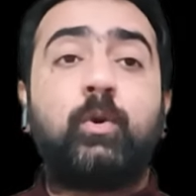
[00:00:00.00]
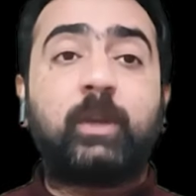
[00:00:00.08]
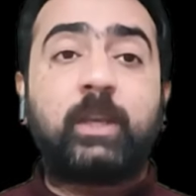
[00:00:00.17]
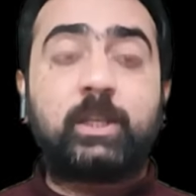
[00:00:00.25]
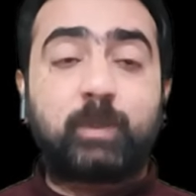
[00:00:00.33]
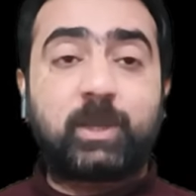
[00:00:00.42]

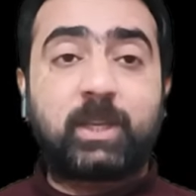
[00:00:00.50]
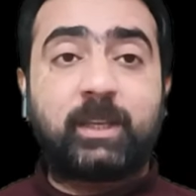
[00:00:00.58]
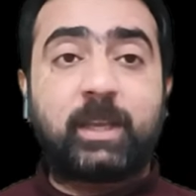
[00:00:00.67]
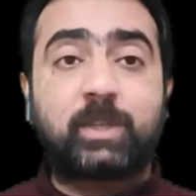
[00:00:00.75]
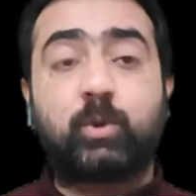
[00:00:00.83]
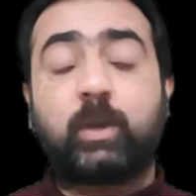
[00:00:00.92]
उनके स्पेशल
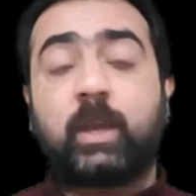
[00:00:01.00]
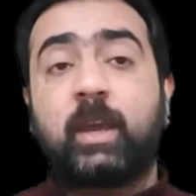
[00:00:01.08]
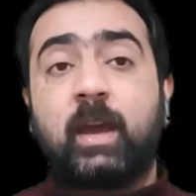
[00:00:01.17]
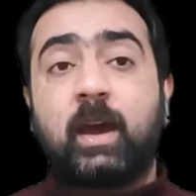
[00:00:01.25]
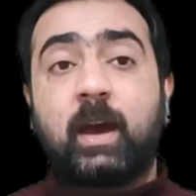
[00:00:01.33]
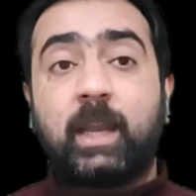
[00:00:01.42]
गेस्ट होंगे
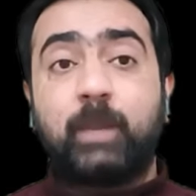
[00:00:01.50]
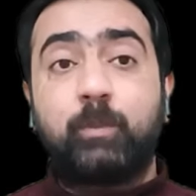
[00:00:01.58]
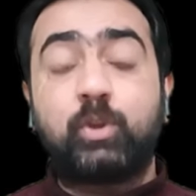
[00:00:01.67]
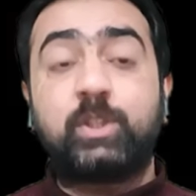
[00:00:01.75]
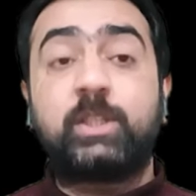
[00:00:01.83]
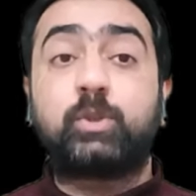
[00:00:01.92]

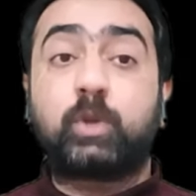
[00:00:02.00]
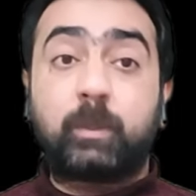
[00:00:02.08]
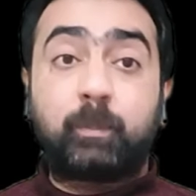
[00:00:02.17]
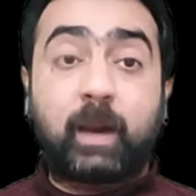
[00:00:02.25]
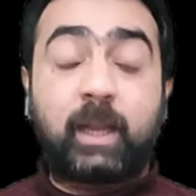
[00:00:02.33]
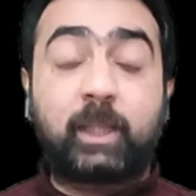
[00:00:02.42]
हरिमोहन जी जो कि
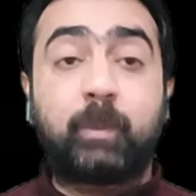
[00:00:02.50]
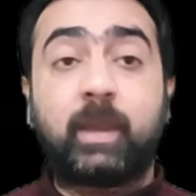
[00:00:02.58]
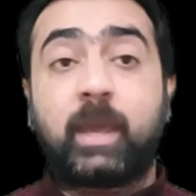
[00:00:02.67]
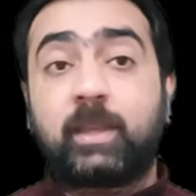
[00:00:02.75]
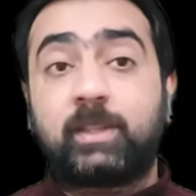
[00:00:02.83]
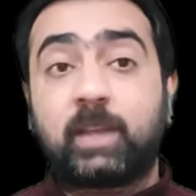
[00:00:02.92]
भारत में
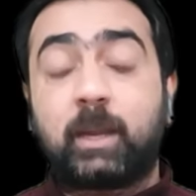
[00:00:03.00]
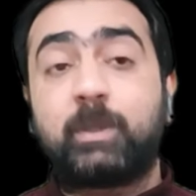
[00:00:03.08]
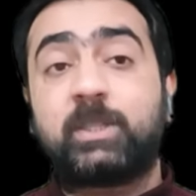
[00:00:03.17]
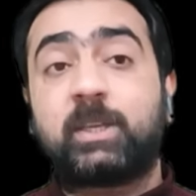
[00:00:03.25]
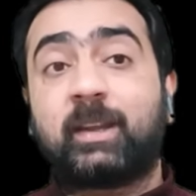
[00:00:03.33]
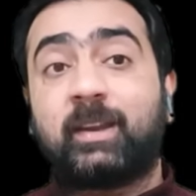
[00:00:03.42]
एक जाना
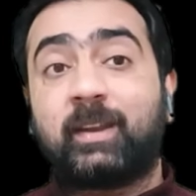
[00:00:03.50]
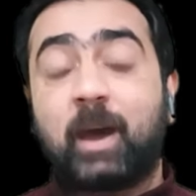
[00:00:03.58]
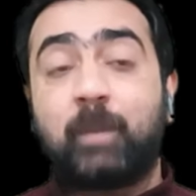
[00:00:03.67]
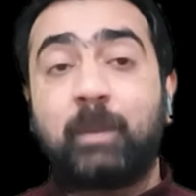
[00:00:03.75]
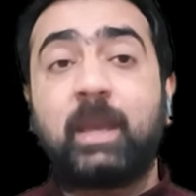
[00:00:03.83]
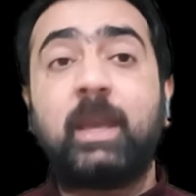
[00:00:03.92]
पहचाना
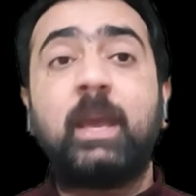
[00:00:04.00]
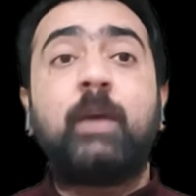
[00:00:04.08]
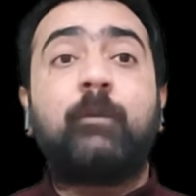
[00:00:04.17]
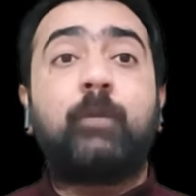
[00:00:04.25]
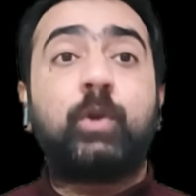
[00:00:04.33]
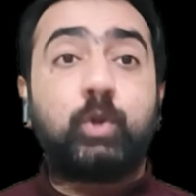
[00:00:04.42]
नाम है
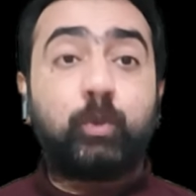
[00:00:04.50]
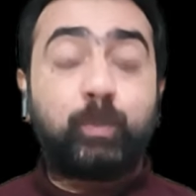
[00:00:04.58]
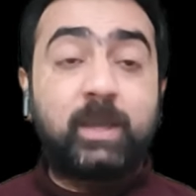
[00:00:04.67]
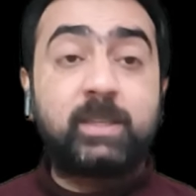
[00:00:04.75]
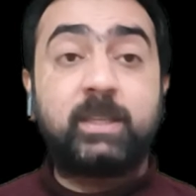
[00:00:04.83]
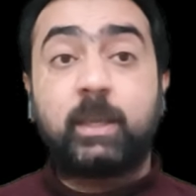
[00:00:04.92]
वो
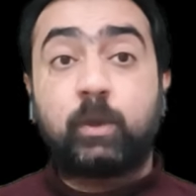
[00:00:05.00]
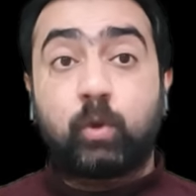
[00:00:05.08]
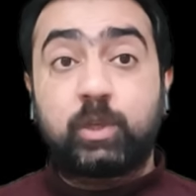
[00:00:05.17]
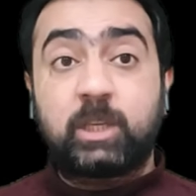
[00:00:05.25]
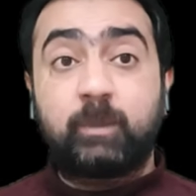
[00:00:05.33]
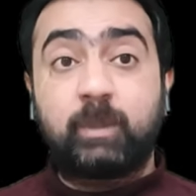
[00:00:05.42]
यूपीएससी की
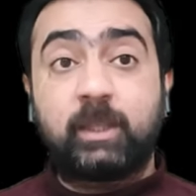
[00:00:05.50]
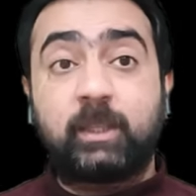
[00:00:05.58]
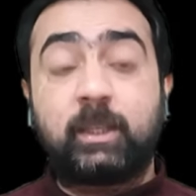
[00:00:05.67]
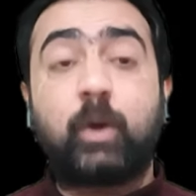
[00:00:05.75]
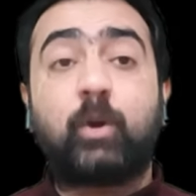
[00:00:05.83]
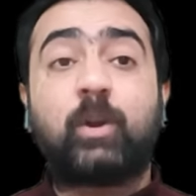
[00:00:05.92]
कोचिंग भी
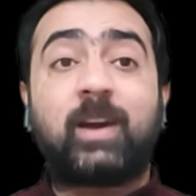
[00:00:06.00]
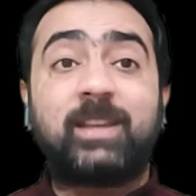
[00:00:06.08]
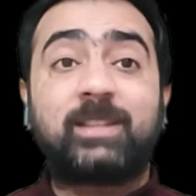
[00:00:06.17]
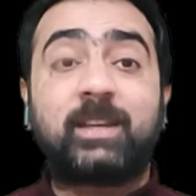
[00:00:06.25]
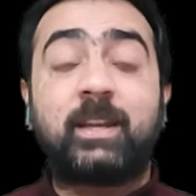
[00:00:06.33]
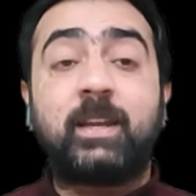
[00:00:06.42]
देते हैं और
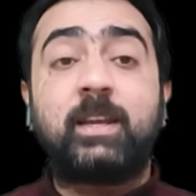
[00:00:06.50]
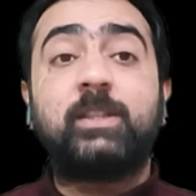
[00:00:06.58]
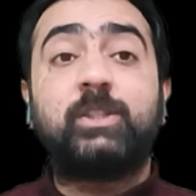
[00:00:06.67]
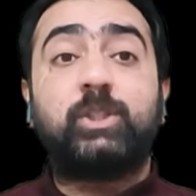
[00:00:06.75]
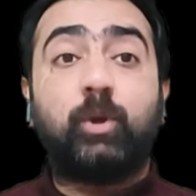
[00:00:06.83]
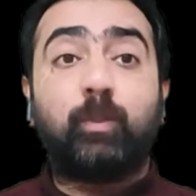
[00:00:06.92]
खासकर
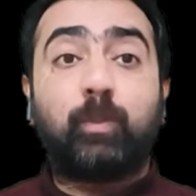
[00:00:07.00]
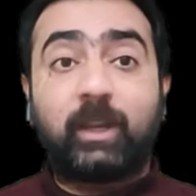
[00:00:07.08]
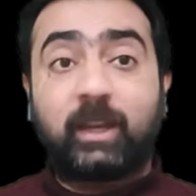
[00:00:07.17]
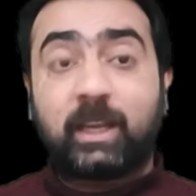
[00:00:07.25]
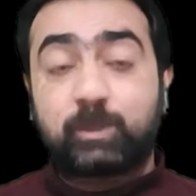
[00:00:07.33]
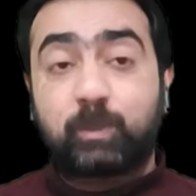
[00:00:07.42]
जियो
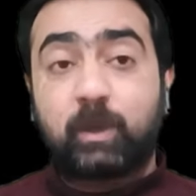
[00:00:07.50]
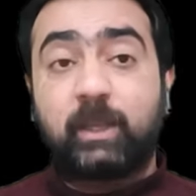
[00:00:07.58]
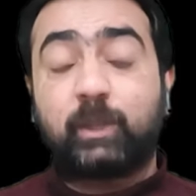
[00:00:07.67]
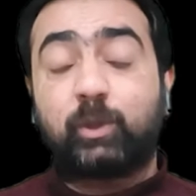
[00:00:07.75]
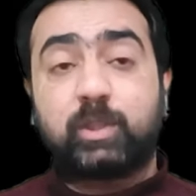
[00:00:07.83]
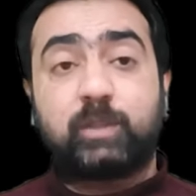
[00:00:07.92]
पोलिटिकल एक्सपर्ट
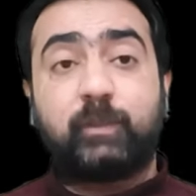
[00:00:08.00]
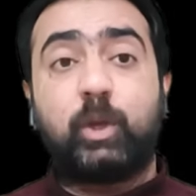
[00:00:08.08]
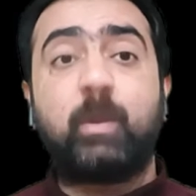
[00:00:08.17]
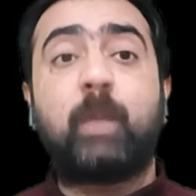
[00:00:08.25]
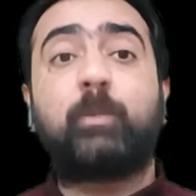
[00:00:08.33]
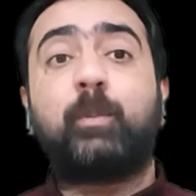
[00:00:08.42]
है तो इस
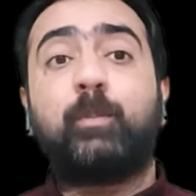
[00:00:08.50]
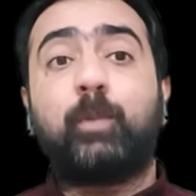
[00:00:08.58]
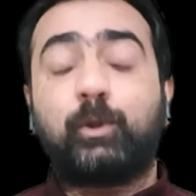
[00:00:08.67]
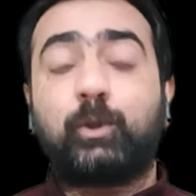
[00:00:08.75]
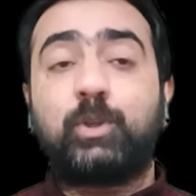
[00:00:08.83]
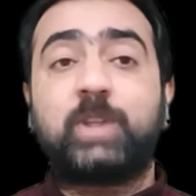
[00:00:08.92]
वीडियो में आपको
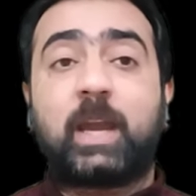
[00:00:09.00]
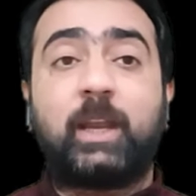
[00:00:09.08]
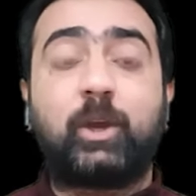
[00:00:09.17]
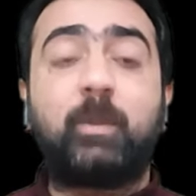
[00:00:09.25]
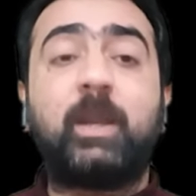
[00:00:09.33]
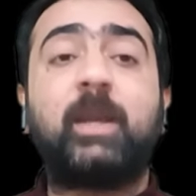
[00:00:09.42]
बहुत कुछ
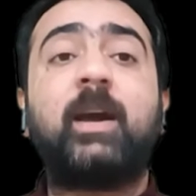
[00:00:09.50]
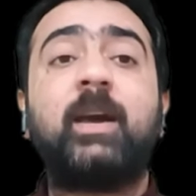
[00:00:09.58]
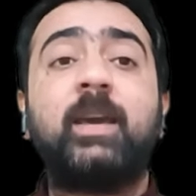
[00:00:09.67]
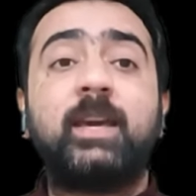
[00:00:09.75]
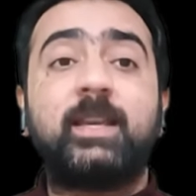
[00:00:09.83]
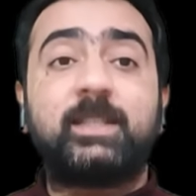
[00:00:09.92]
जानने को मिलेगा
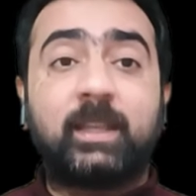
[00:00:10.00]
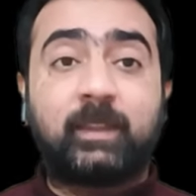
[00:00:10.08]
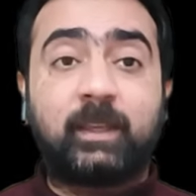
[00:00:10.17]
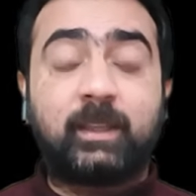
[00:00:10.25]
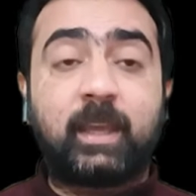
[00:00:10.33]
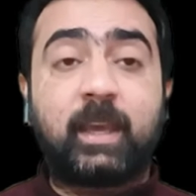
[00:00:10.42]
इसे
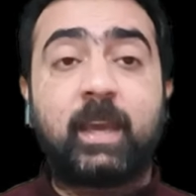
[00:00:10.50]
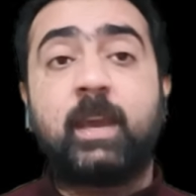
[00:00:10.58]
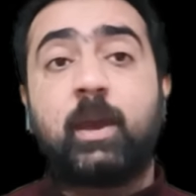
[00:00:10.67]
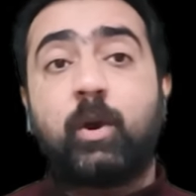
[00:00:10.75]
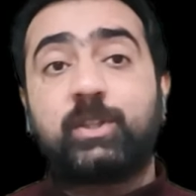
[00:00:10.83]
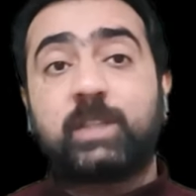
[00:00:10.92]
अंत तक देखें
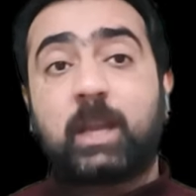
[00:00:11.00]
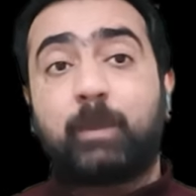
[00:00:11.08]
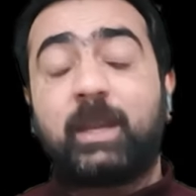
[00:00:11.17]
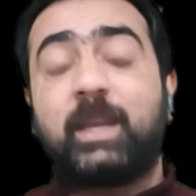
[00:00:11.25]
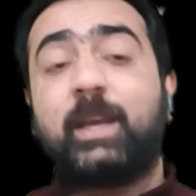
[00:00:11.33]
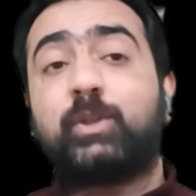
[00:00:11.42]
और चैनल
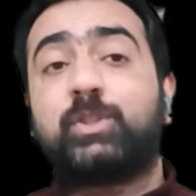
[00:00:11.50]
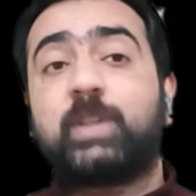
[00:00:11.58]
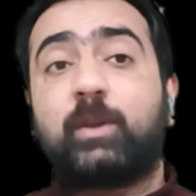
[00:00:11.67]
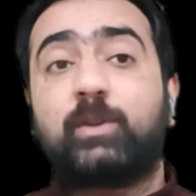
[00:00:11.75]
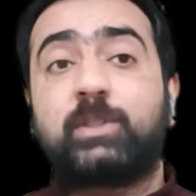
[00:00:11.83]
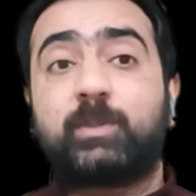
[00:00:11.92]
पर नहीं है तो
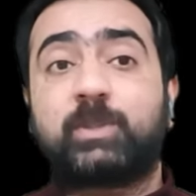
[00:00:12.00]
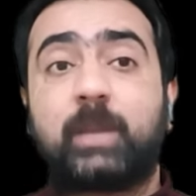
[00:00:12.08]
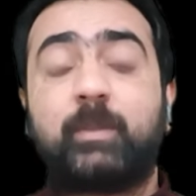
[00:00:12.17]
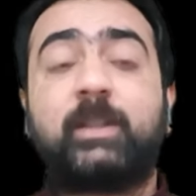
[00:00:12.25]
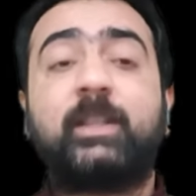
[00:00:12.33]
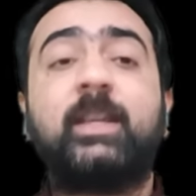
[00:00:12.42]
चैनल को
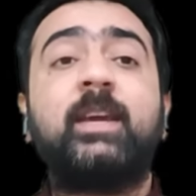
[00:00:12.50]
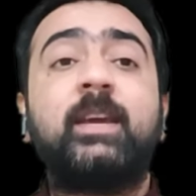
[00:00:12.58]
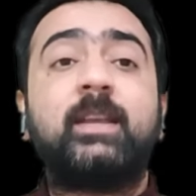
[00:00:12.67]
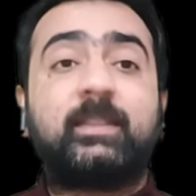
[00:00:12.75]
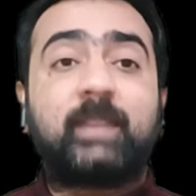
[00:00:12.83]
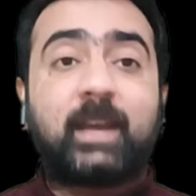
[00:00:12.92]
सब्सक्राइब कर दें
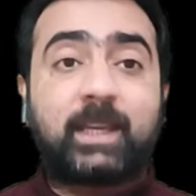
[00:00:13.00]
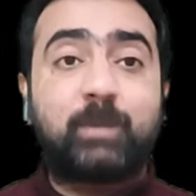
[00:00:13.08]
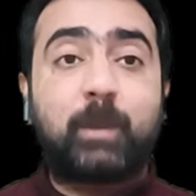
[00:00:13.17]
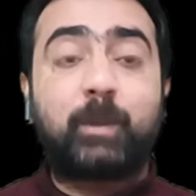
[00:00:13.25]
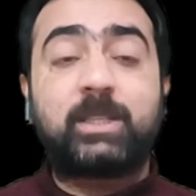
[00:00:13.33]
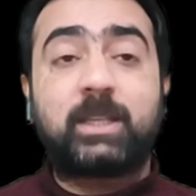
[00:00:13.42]
ताकि
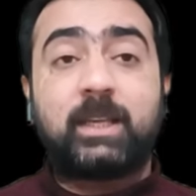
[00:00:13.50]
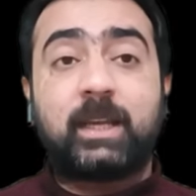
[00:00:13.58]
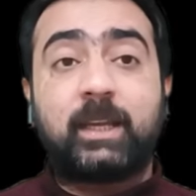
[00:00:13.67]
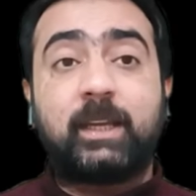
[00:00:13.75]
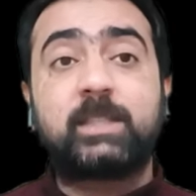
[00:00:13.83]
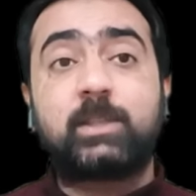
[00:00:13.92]
मैं आपके
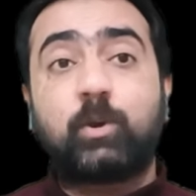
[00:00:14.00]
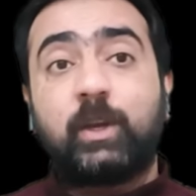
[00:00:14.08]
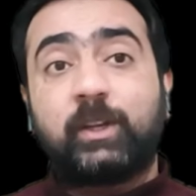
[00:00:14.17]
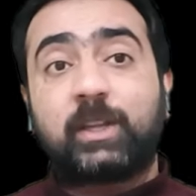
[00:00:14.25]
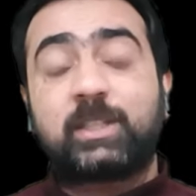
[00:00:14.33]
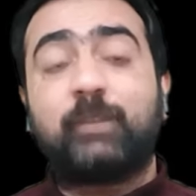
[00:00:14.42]
लेटेस्ट और
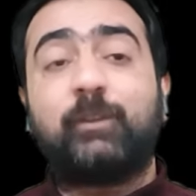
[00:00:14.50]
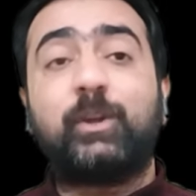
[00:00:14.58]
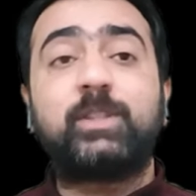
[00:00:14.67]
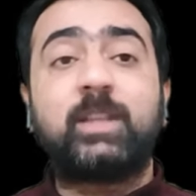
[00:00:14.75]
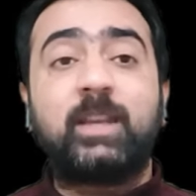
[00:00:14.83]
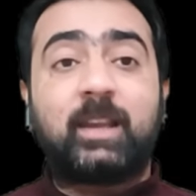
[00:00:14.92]
इंटरेस्टिंग
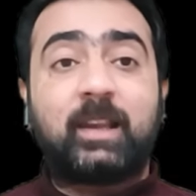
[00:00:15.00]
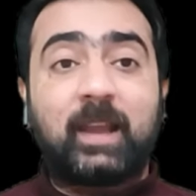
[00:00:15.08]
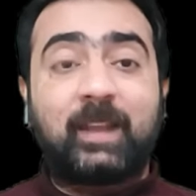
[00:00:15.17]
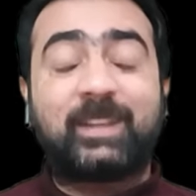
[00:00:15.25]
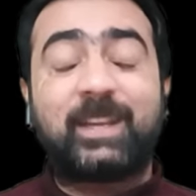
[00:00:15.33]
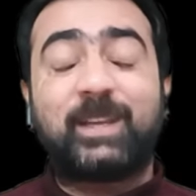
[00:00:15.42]
वीडियोस
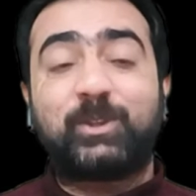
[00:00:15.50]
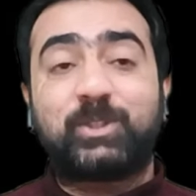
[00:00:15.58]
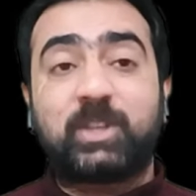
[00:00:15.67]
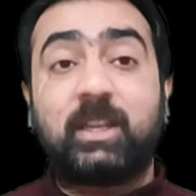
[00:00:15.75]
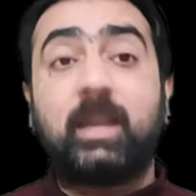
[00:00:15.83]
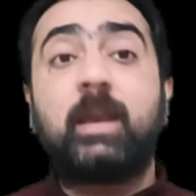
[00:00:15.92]
लाते रहें तो
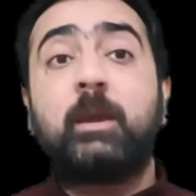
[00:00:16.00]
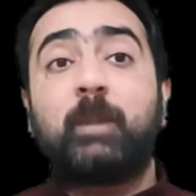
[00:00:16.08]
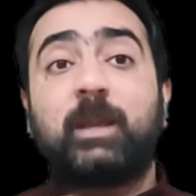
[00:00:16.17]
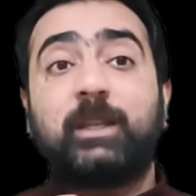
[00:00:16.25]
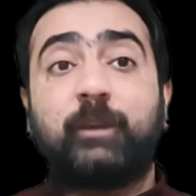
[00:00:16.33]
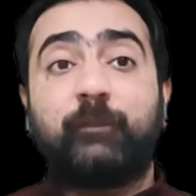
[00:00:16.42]
चलिए
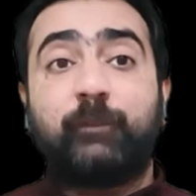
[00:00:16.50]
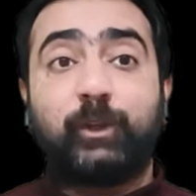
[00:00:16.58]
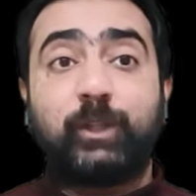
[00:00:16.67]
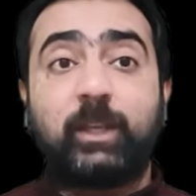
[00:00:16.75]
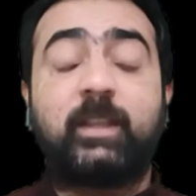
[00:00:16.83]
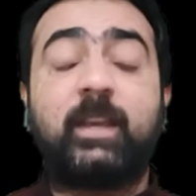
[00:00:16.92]
पहले ये वीडियो
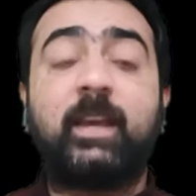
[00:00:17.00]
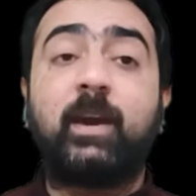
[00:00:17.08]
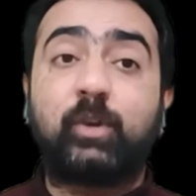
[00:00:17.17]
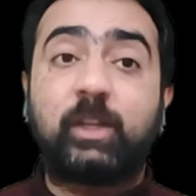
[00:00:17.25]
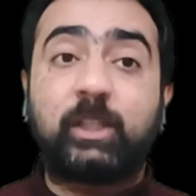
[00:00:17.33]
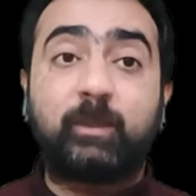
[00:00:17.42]
देखते हैं
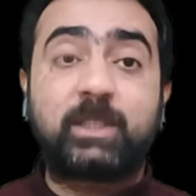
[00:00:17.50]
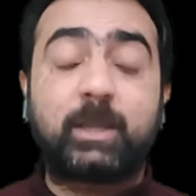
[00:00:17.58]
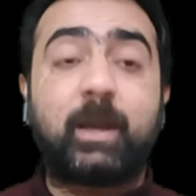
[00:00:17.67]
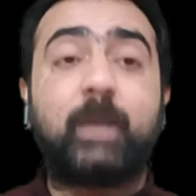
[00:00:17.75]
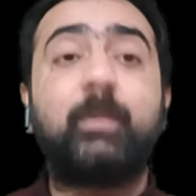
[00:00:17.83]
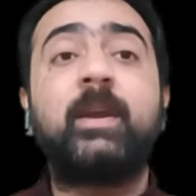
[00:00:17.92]
और अंत में इसके
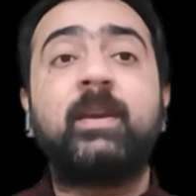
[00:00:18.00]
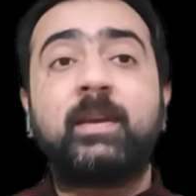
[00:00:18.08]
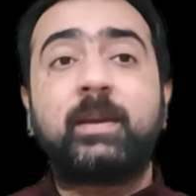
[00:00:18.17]
बारे में